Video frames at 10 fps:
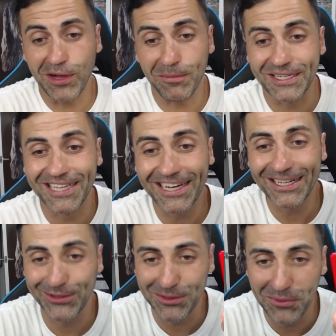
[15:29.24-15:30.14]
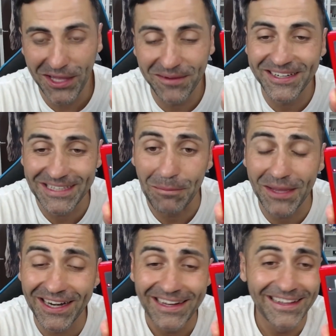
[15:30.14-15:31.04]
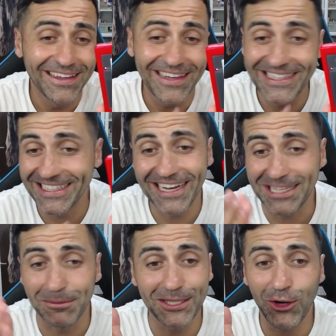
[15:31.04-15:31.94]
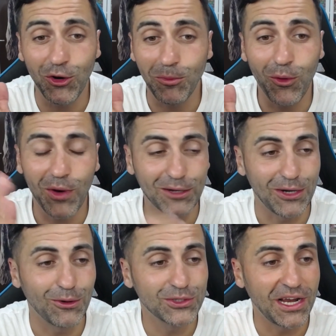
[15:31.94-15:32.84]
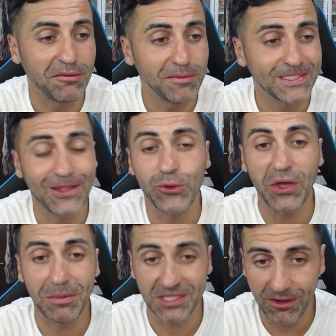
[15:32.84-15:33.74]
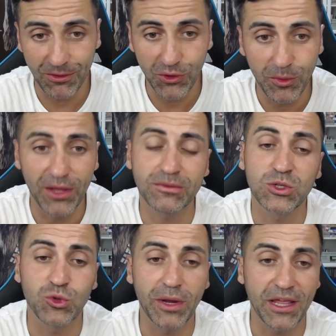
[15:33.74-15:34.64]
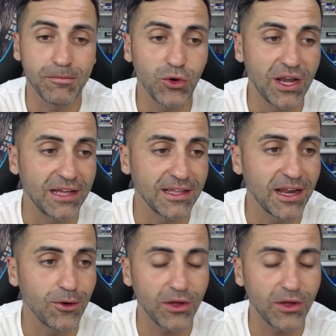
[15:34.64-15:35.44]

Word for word: pensé que esto se pudiera ver tan bien. Es directamente como jugar otra cosa. La misma sensación que pasaba cuando poníamos el Super Game Boy en la tele, ¿no? Que